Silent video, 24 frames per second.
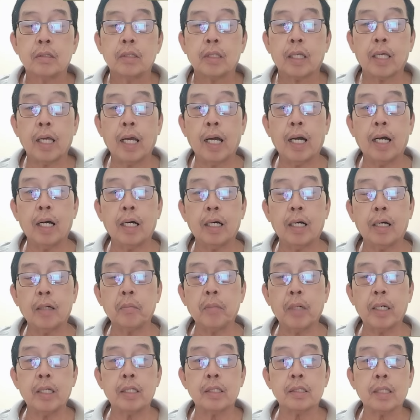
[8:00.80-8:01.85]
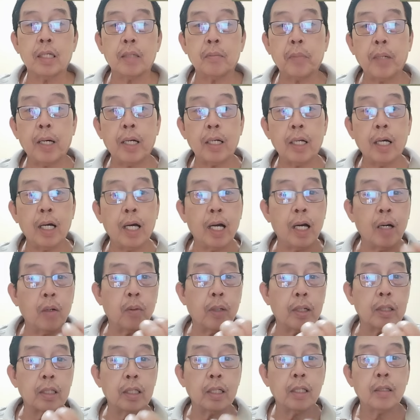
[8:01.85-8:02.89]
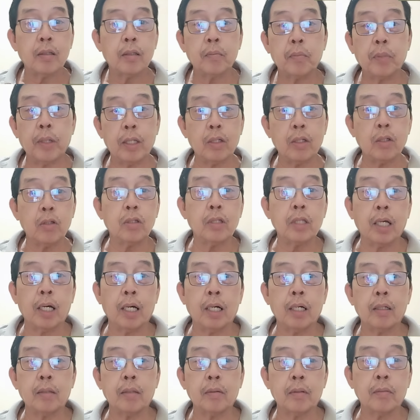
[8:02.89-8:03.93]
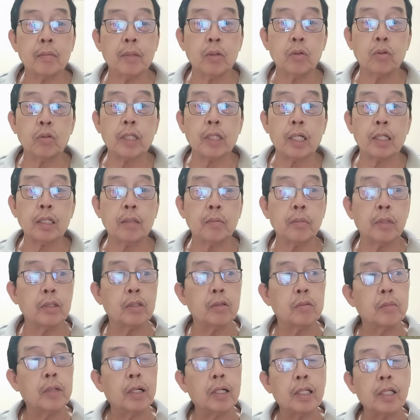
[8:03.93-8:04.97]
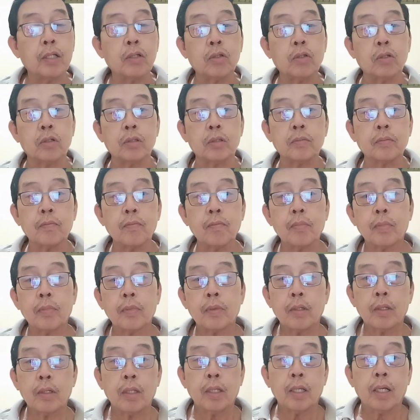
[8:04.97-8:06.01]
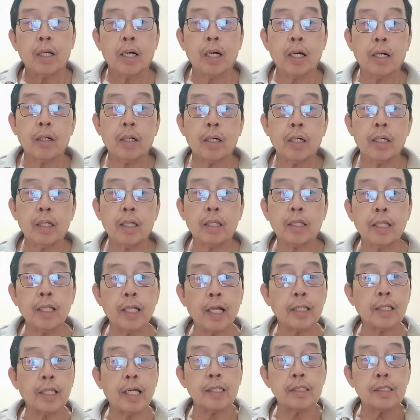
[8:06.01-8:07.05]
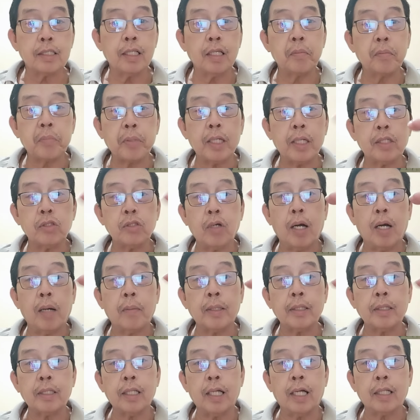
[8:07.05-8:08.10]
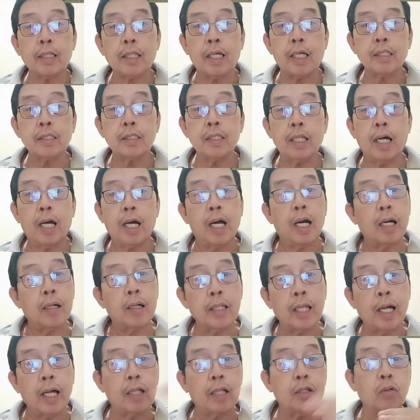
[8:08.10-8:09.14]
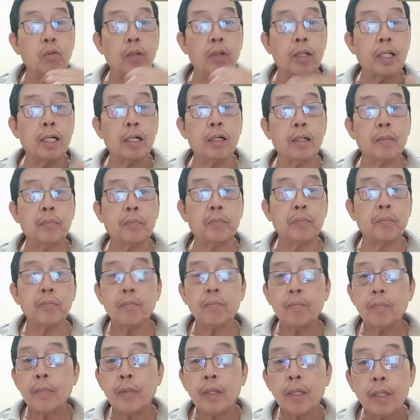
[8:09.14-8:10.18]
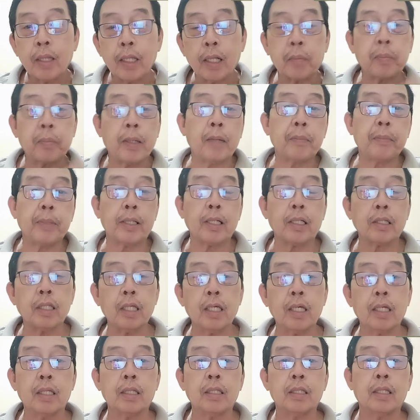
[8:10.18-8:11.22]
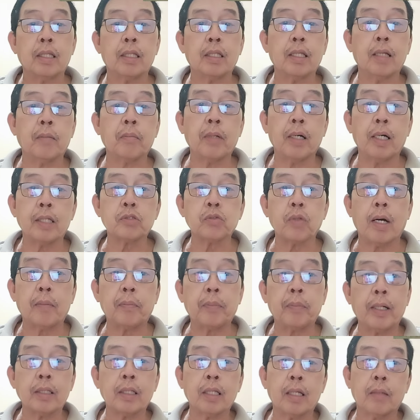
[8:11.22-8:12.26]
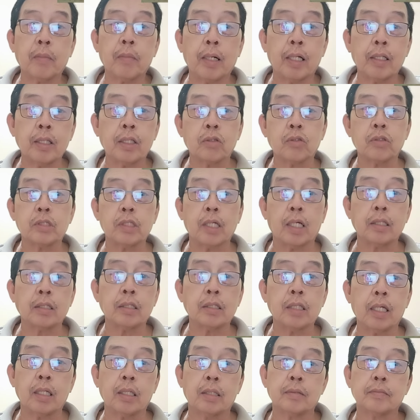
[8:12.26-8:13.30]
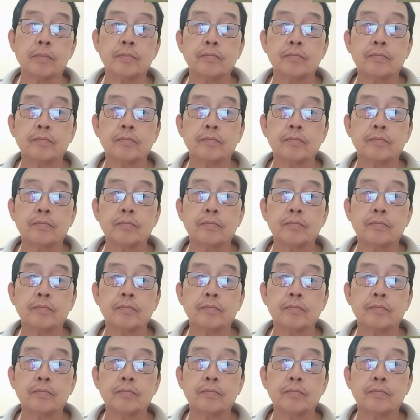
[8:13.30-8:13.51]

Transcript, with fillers: kaya ang mais, parang hawak ng Pero yun nga, mautak naman yung mga doon. Itinataas eh, nila yung presyo. Habang tinataas nila, ha, lalong walang nagpaparating ng mga swapang ng mga negosyante.